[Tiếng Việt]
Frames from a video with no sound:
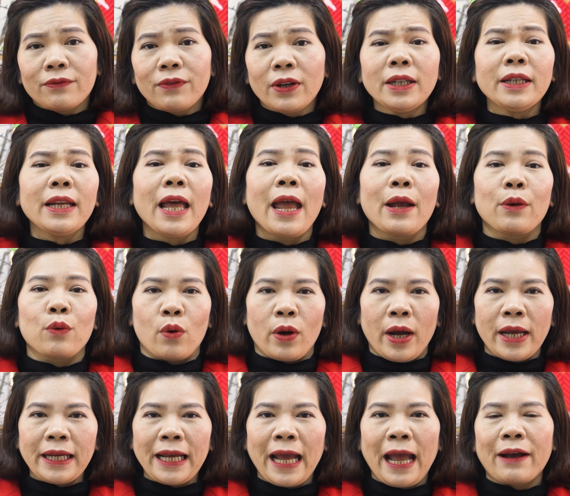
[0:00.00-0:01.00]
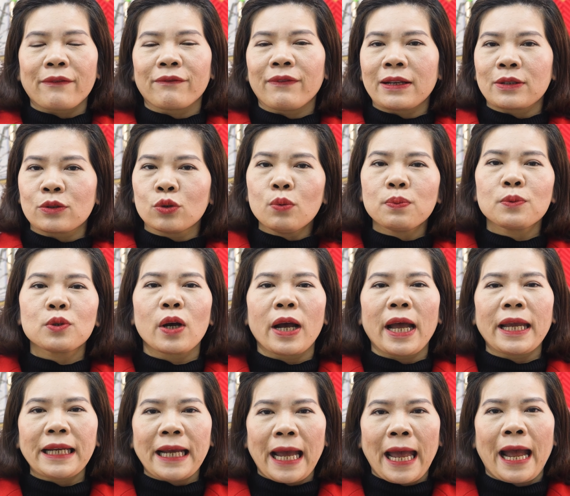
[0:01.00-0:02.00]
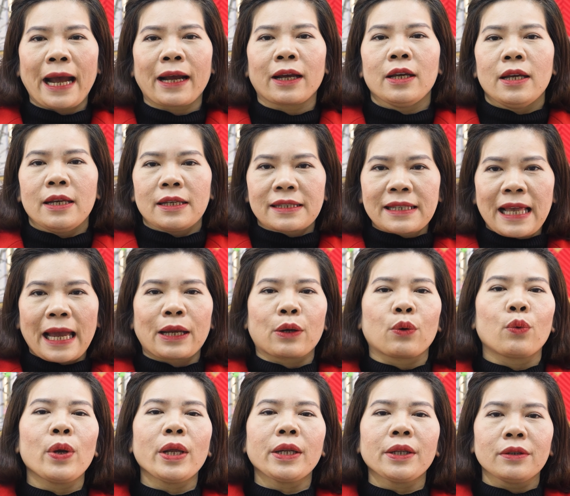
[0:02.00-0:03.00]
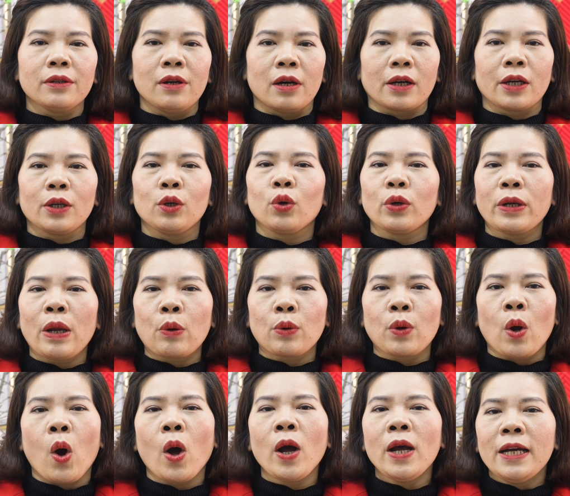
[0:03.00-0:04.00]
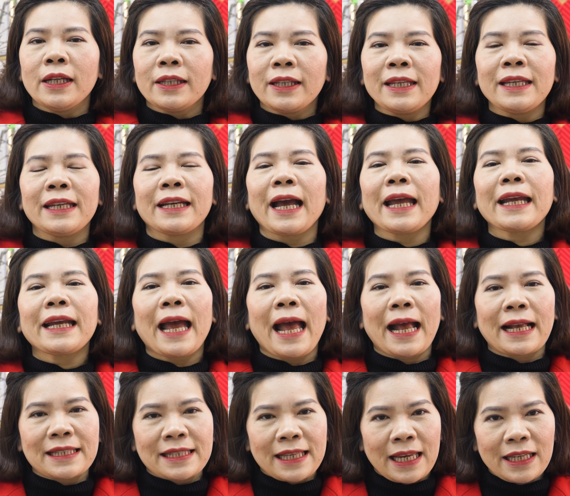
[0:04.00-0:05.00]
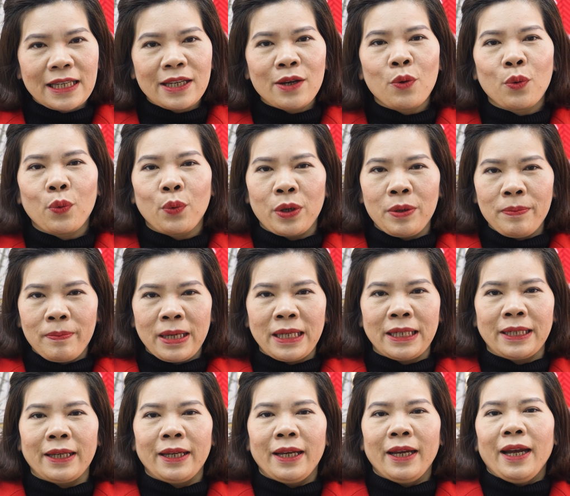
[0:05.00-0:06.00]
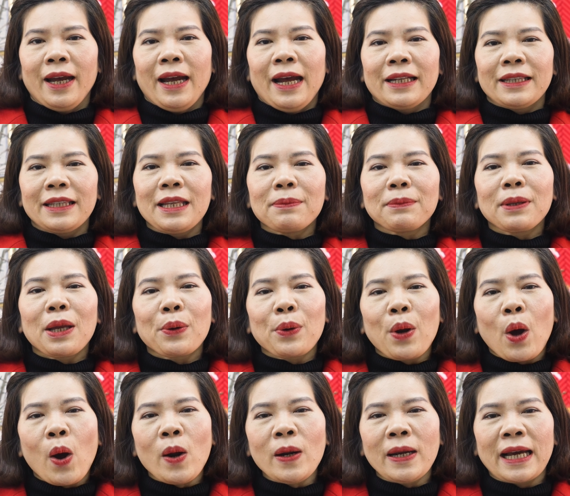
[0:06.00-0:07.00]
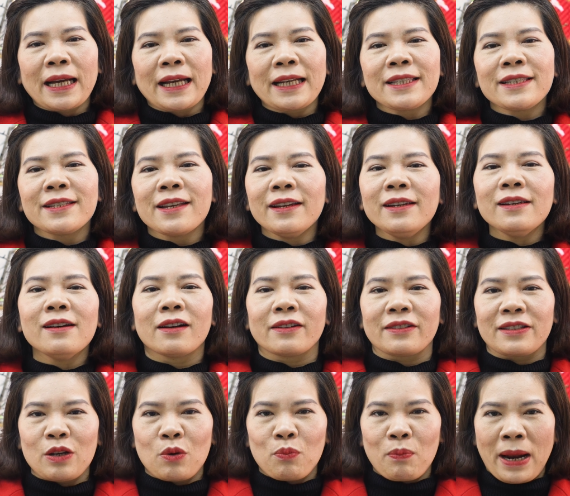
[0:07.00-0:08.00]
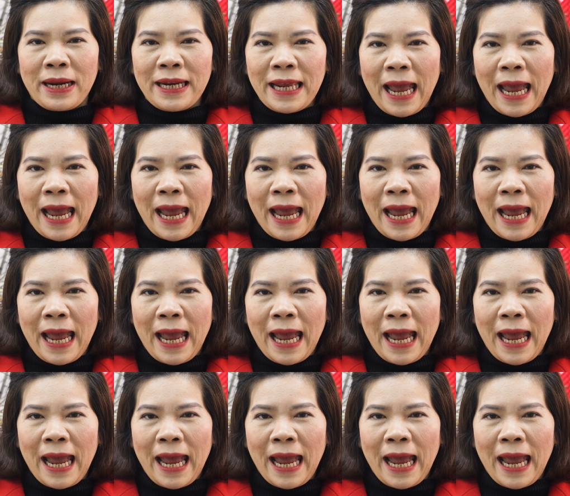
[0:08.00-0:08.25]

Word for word: vấn đề của khách hàng và giúp cho khách hàng giải quyết được cái nỗi đau đó thì khách hàng sẽ yêu quý mình tiếp theo đó là cái chiến lược trong bán